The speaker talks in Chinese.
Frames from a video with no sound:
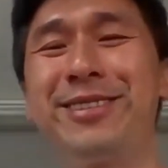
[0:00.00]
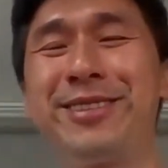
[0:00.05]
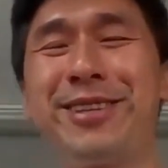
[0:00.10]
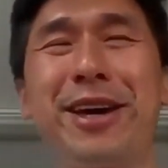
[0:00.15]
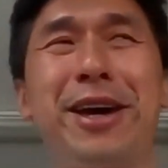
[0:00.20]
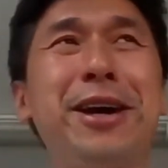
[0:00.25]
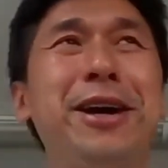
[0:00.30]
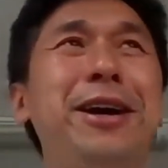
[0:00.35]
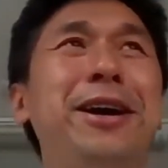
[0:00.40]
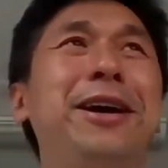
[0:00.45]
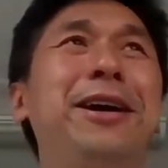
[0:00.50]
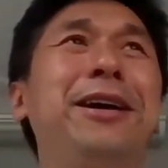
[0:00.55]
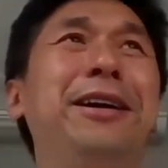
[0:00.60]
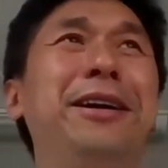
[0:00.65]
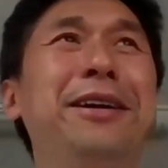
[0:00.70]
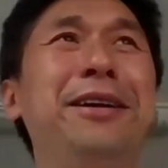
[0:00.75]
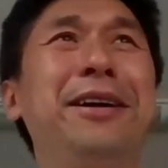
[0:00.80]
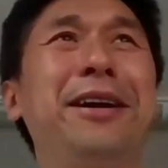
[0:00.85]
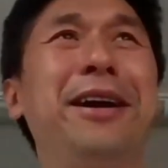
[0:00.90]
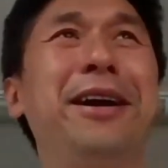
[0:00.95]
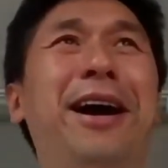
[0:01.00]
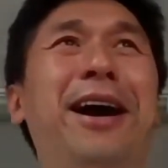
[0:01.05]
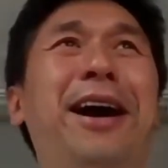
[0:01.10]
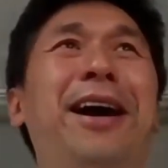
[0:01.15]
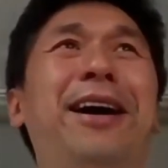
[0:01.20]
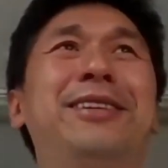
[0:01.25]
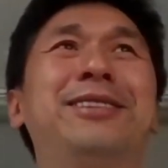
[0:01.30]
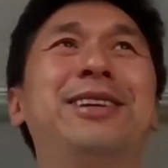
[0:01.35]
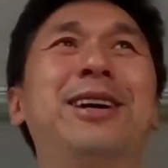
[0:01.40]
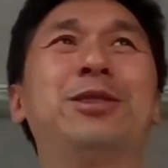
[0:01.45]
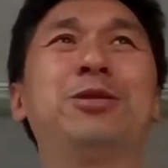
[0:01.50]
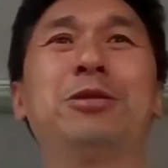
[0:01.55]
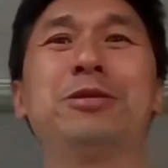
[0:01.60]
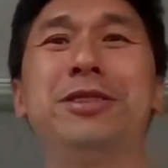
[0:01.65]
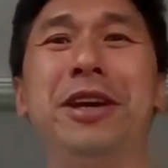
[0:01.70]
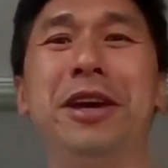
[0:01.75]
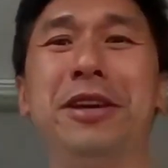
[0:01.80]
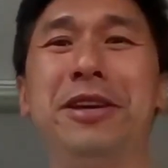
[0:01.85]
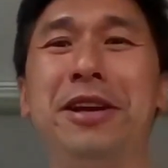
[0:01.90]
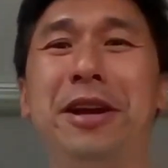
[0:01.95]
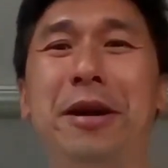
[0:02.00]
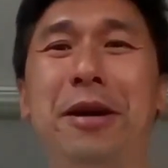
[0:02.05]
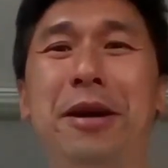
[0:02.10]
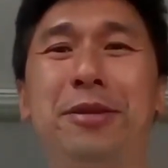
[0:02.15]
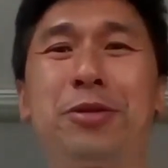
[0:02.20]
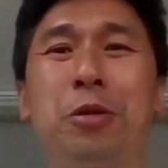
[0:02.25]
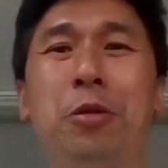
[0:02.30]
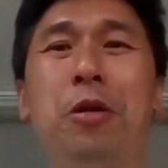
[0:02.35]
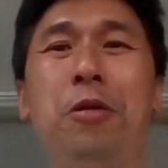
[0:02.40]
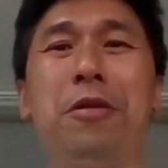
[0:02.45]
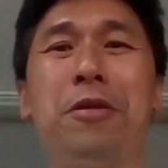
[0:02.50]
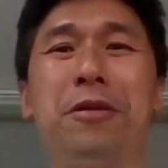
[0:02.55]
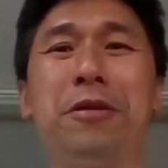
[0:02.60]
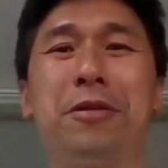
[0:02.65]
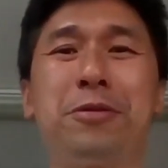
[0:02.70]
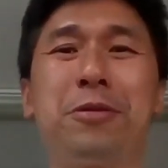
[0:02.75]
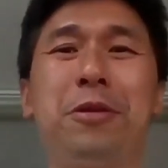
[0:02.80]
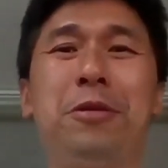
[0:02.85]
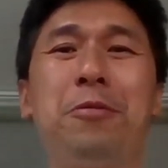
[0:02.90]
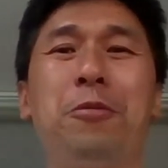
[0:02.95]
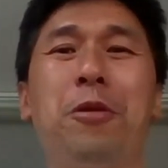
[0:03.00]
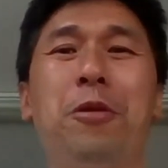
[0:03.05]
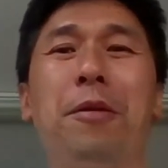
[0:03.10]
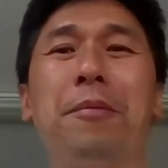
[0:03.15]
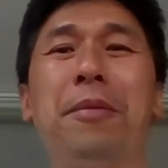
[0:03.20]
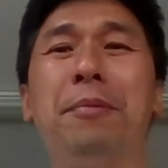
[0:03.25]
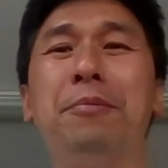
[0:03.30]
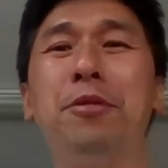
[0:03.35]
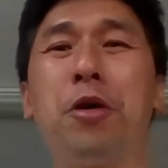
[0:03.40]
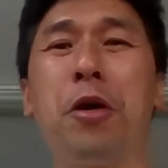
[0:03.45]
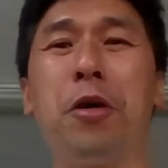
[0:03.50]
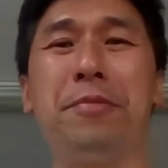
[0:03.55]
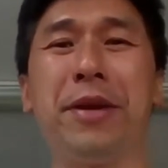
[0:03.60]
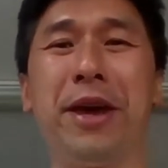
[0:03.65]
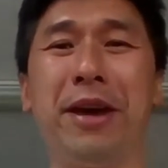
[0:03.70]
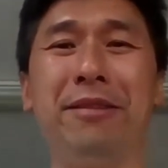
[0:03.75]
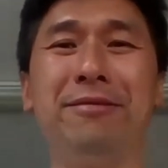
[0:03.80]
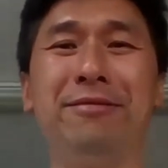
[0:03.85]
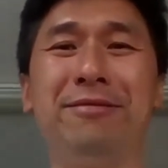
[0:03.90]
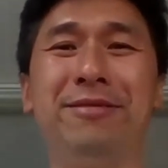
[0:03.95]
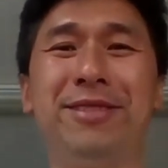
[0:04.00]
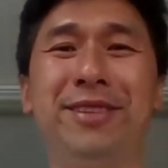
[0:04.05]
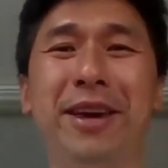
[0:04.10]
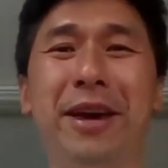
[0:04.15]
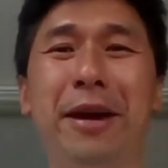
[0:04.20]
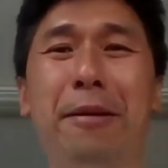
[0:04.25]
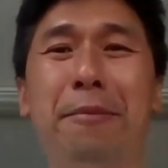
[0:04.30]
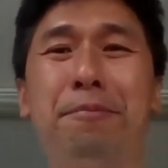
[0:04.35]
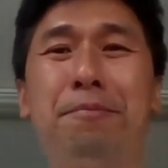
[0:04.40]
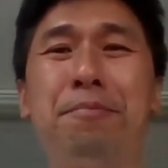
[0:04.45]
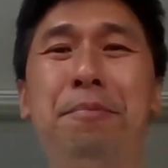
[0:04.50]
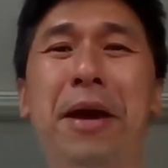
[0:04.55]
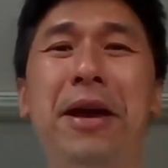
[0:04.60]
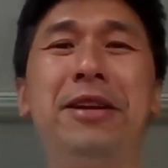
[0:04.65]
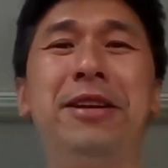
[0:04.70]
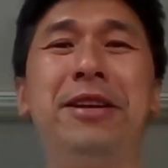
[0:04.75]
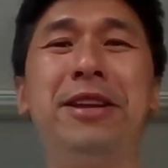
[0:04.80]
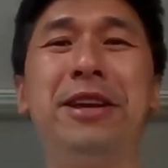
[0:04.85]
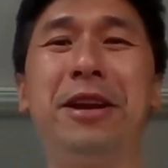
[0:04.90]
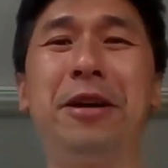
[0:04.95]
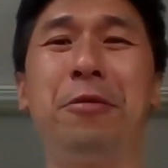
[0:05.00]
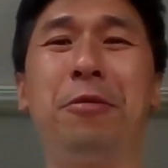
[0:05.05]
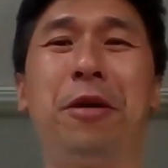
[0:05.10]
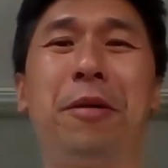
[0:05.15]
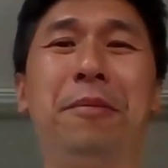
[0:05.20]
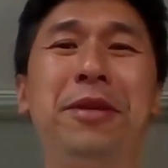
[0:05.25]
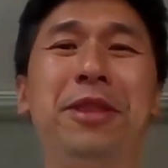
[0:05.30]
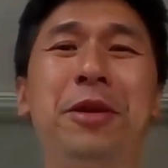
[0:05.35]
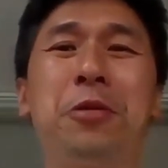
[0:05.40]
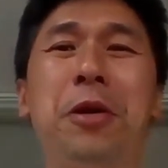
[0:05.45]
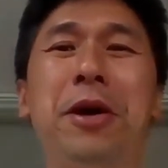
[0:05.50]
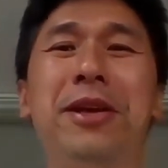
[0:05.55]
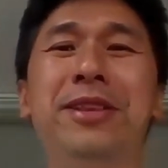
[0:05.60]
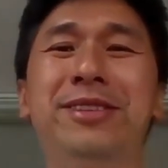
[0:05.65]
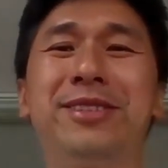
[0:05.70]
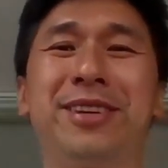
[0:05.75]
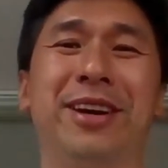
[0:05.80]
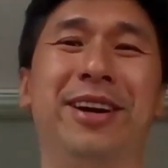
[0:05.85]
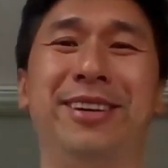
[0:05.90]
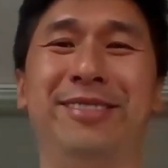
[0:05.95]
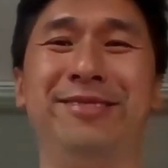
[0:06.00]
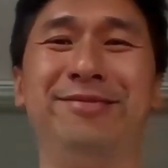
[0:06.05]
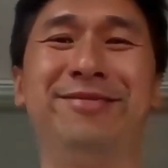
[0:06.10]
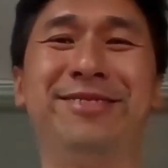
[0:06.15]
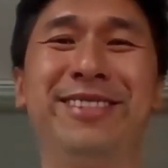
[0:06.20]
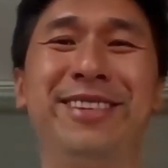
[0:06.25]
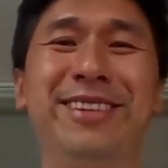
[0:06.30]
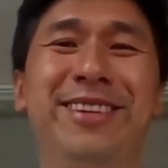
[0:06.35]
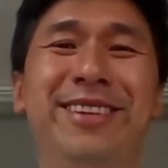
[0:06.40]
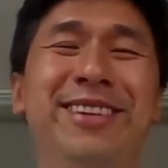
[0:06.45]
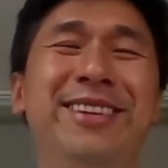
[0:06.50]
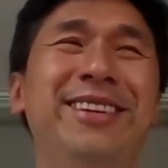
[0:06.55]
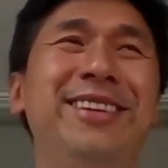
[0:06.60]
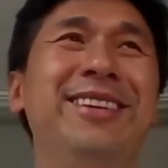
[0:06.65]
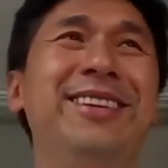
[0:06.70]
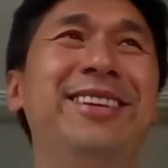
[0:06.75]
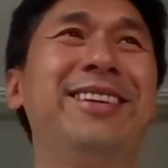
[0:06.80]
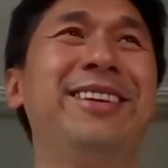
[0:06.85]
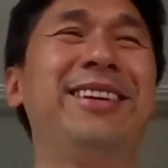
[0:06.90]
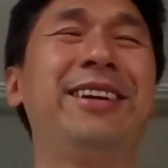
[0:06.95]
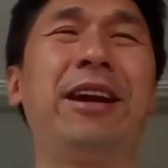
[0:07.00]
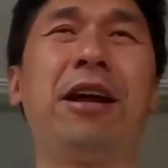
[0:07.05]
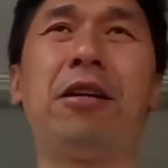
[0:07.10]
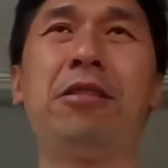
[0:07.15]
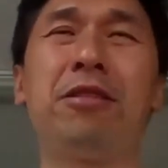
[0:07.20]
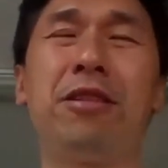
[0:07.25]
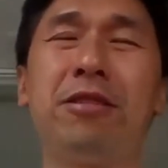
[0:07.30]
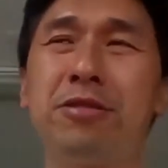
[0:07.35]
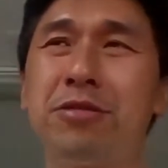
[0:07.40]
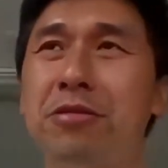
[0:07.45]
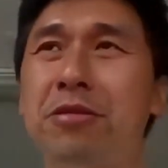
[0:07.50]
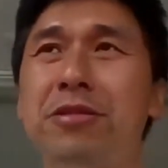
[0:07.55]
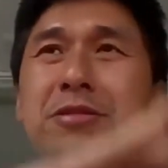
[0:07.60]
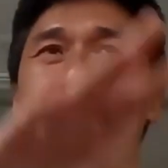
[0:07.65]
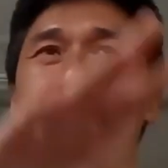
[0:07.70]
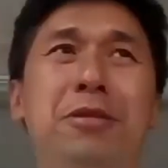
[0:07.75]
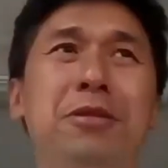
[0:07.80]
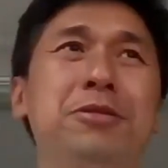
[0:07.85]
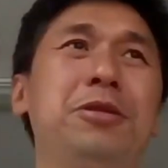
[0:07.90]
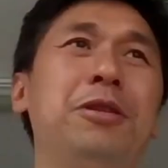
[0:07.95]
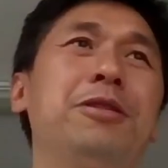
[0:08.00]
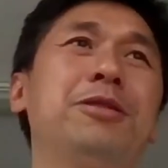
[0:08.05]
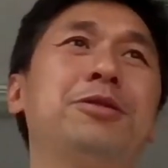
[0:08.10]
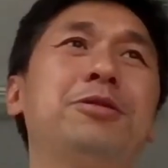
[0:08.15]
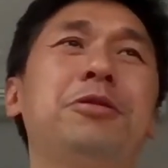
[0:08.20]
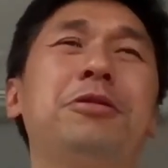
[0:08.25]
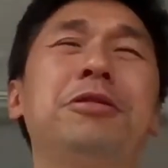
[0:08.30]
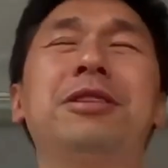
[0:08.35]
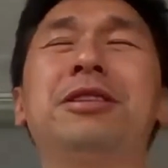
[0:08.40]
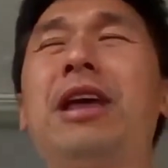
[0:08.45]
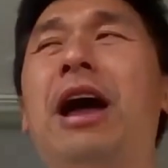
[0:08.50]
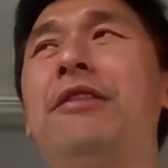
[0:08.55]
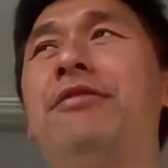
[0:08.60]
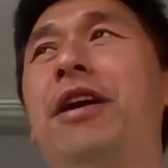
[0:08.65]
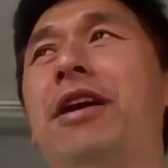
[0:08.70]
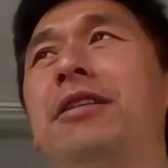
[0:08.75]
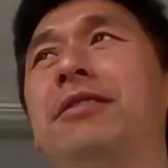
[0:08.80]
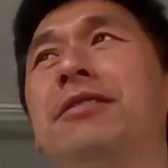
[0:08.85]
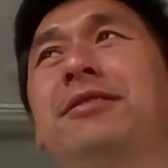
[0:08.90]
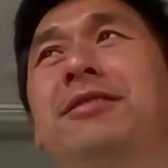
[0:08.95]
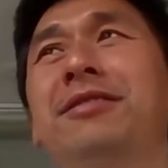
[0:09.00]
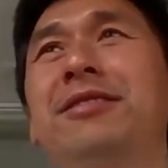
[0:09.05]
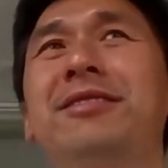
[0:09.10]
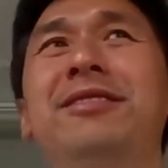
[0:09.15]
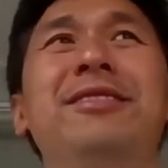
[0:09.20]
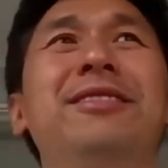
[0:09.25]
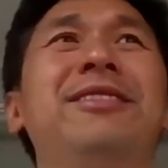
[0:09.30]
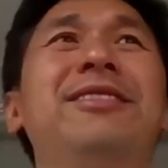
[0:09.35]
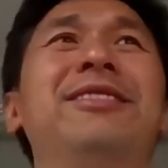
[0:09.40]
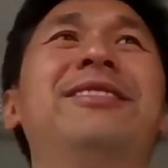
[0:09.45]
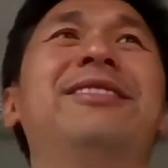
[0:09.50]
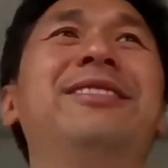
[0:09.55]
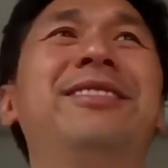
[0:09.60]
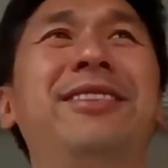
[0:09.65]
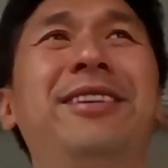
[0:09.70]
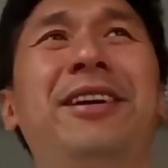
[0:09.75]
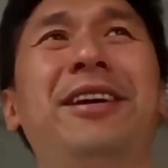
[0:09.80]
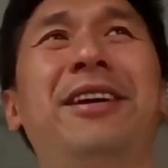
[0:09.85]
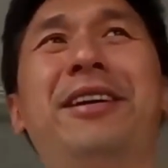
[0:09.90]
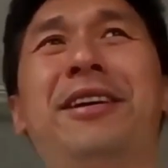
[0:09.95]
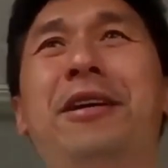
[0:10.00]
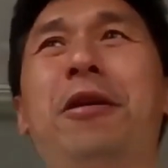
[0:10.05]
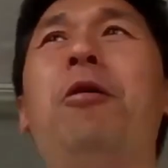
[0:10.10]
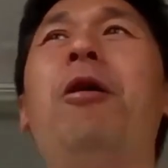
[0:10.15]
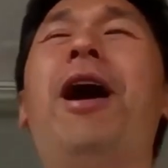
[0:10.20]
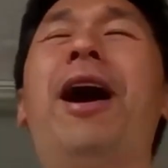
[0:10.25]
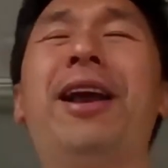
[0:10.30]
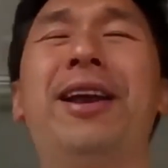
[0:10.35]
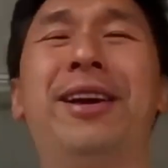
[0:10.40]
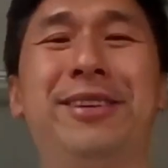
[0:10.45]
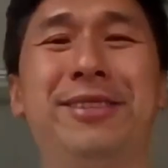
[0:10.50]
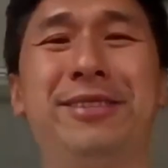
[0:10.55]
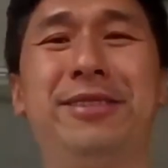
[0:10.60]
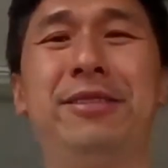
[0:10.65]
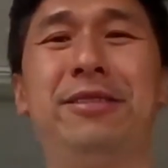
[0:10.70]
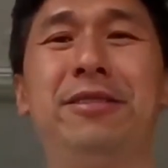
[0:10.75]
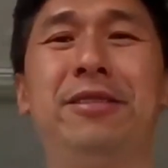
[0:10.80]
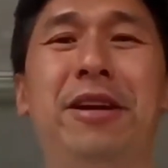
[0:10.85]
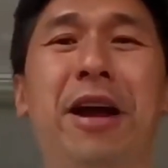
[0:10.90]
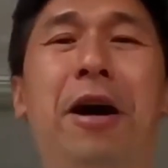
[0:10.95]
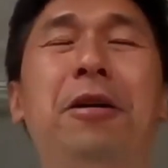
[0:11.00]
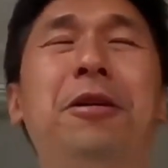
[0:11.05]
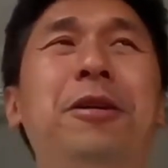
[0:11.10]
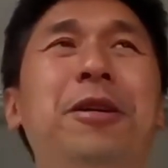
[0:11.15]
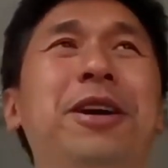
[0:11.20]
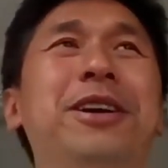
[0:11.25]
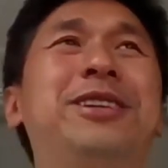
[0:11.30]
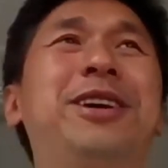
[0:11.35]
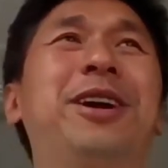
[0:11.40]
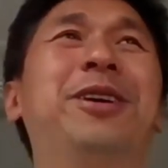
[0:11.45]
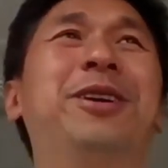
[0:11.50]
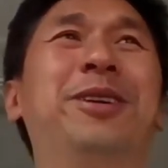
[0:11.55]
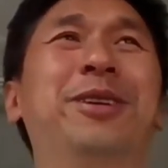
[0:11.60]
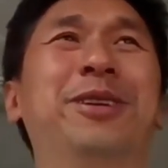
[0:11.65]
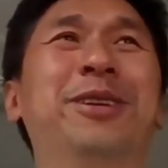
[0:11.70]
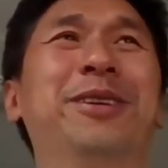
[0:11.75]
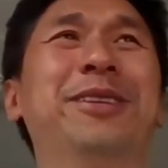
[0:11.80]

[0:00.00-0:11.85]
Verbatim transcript: 这啊这种协议呢，对我对于我们不公平，也背离了我们的原则，然后说说说说一大番啊话了，然后呢就。